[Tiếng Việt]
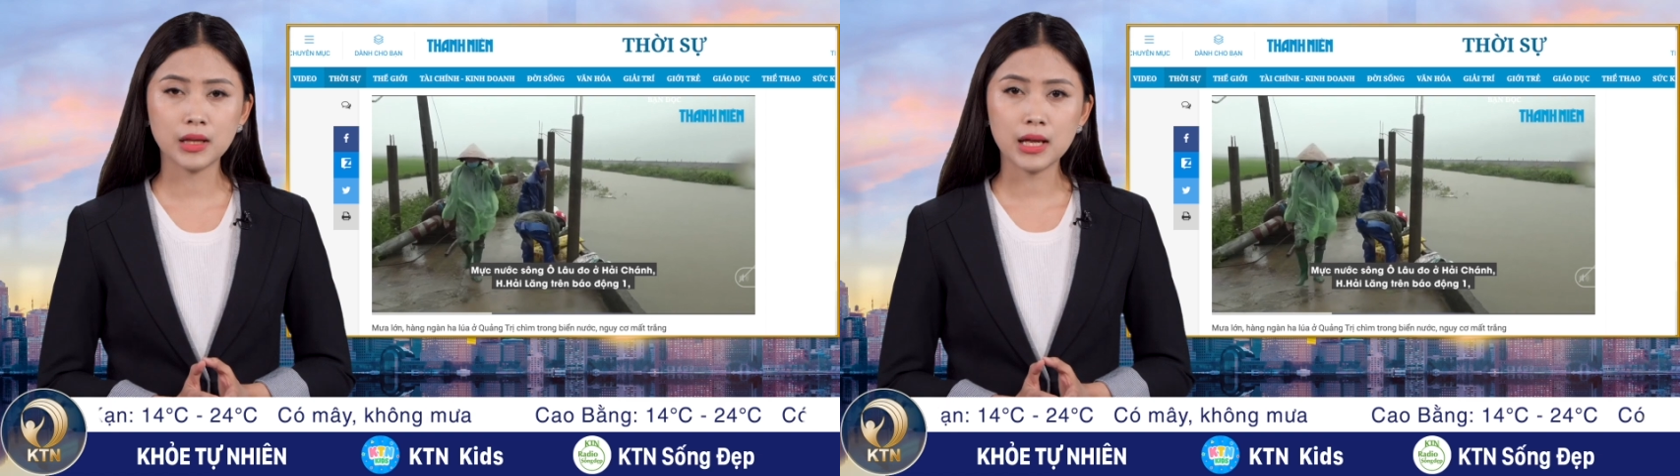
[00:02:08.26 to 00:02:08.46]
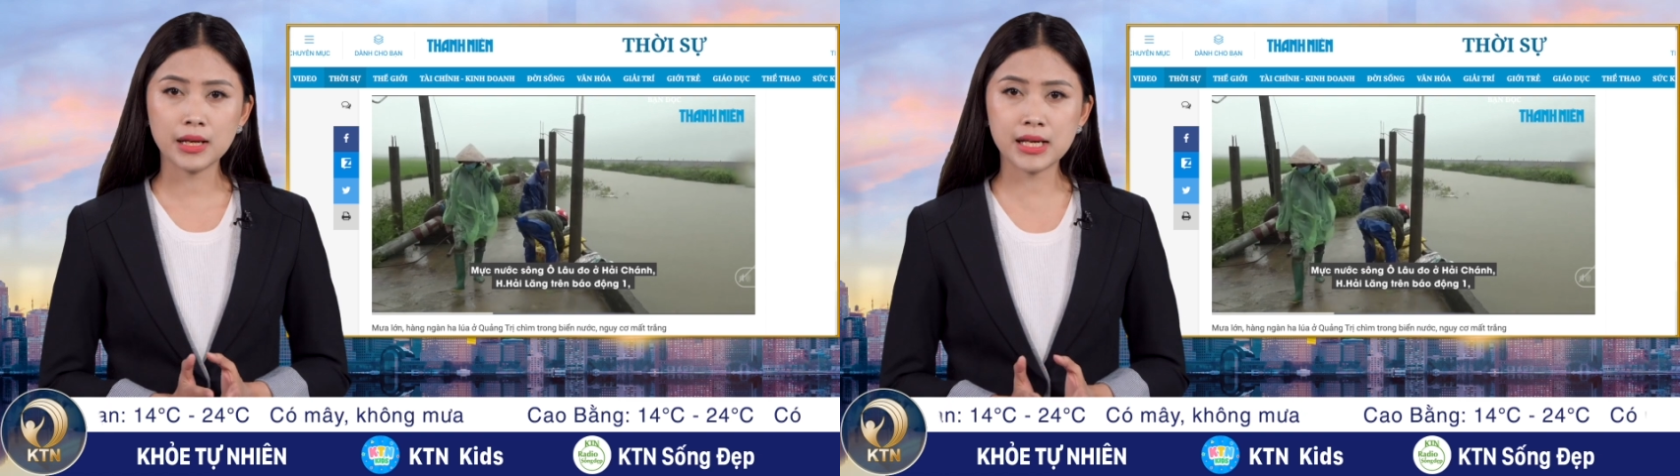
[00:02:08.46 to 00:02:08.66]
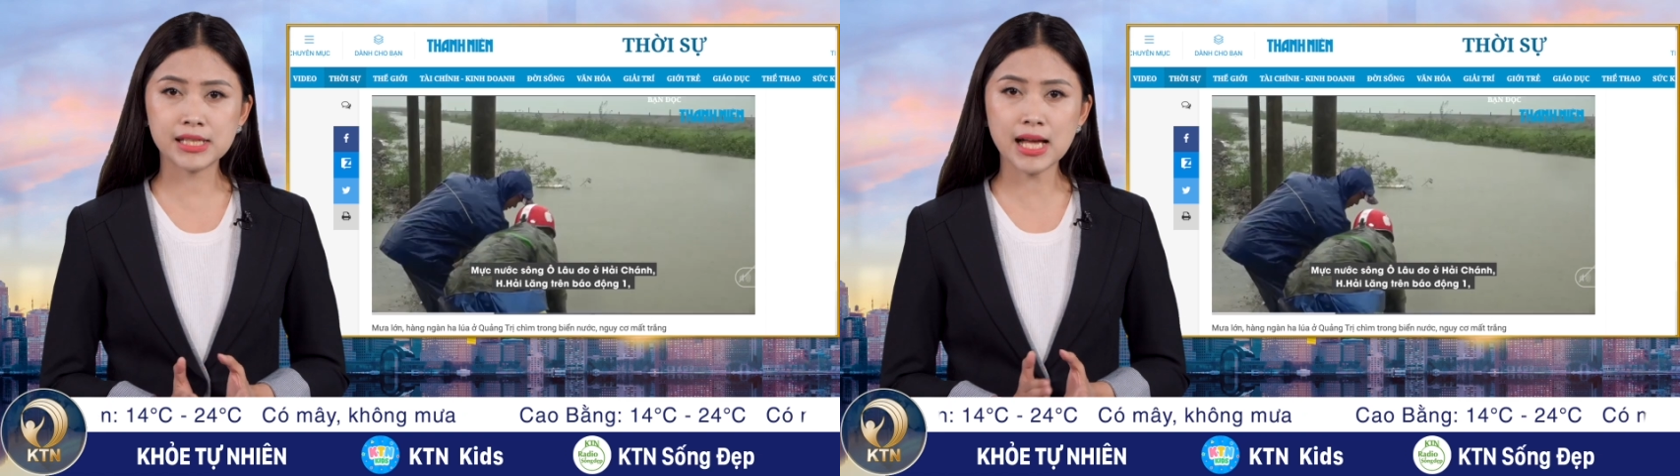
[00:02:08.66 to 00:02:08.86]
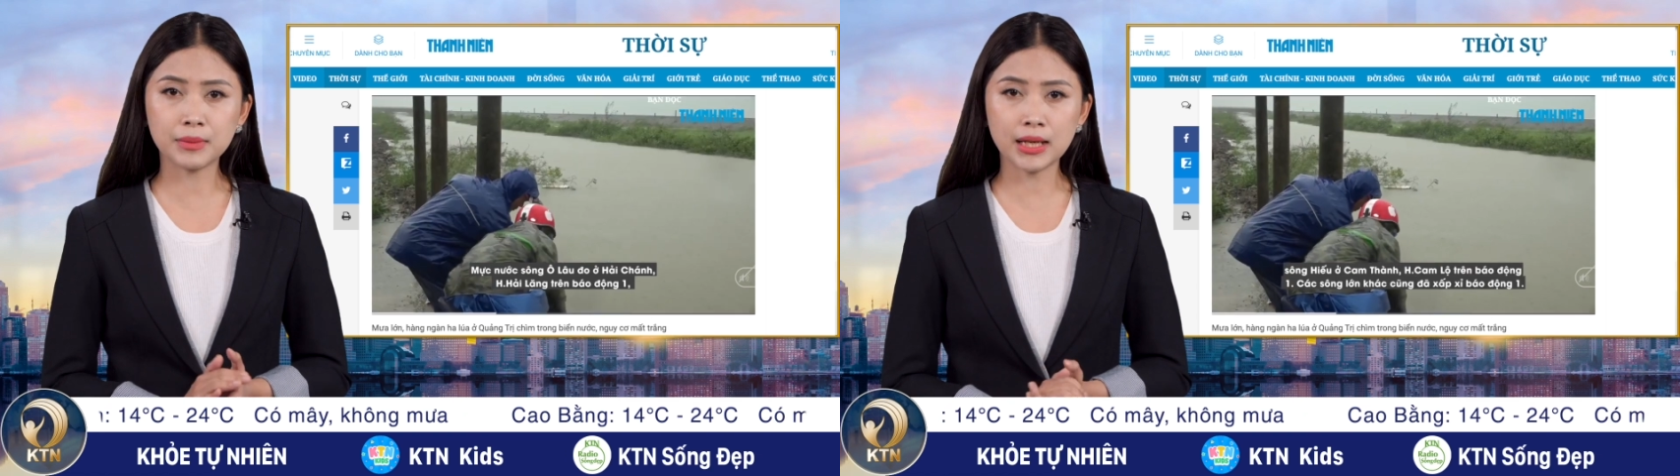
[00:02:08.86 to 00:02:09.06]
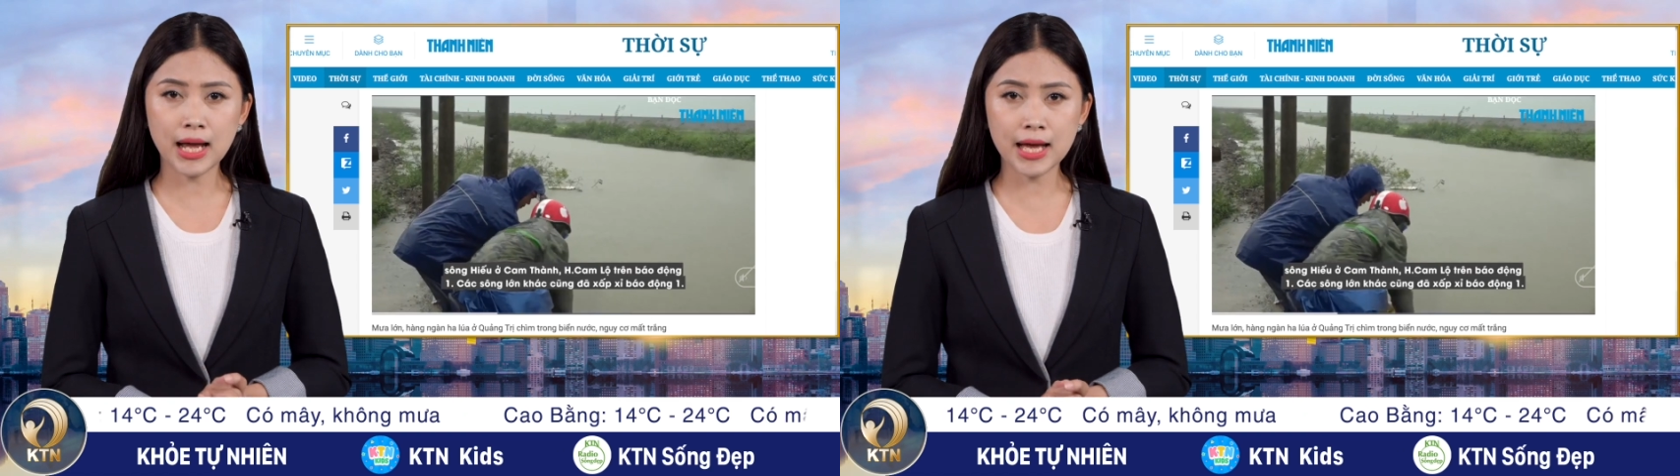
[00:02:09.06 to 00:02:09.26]
Để giảm
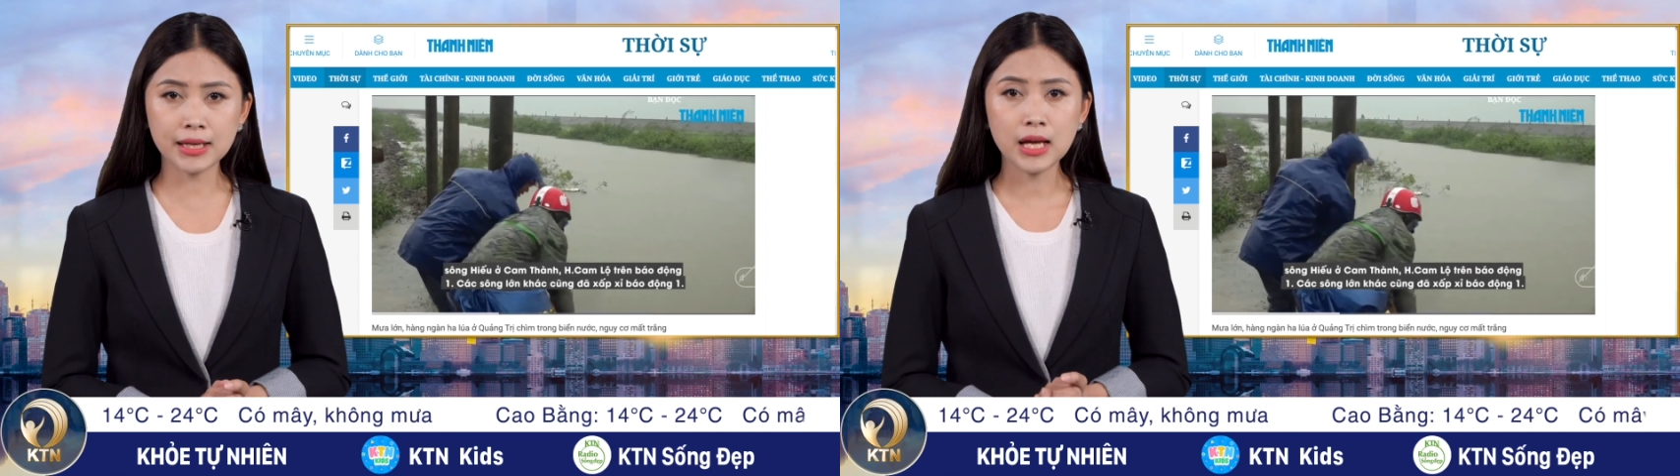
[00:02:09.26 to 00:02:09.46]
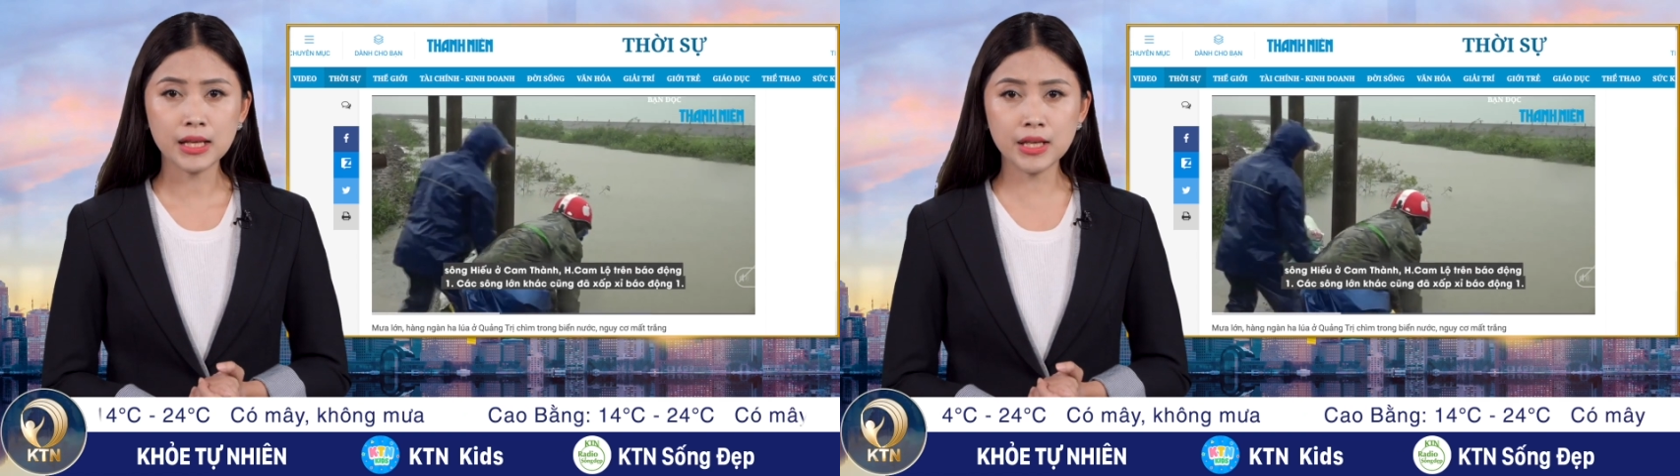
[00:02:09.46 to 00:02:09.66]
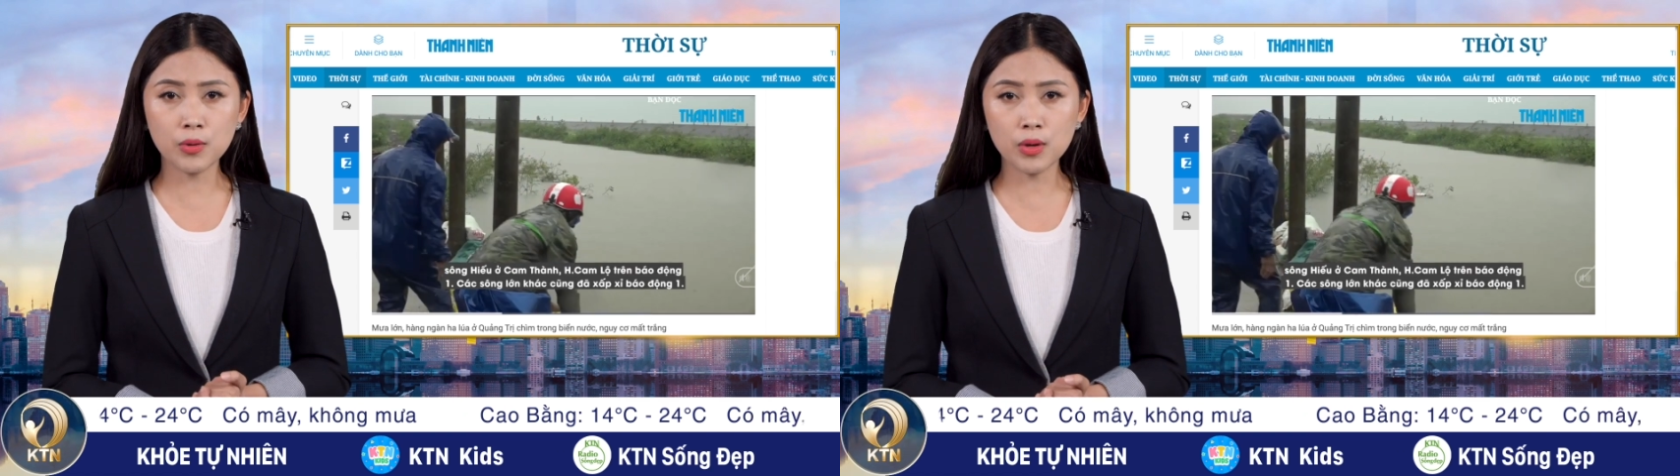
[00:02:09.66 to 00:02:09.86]
thiệt hại, nhiều nông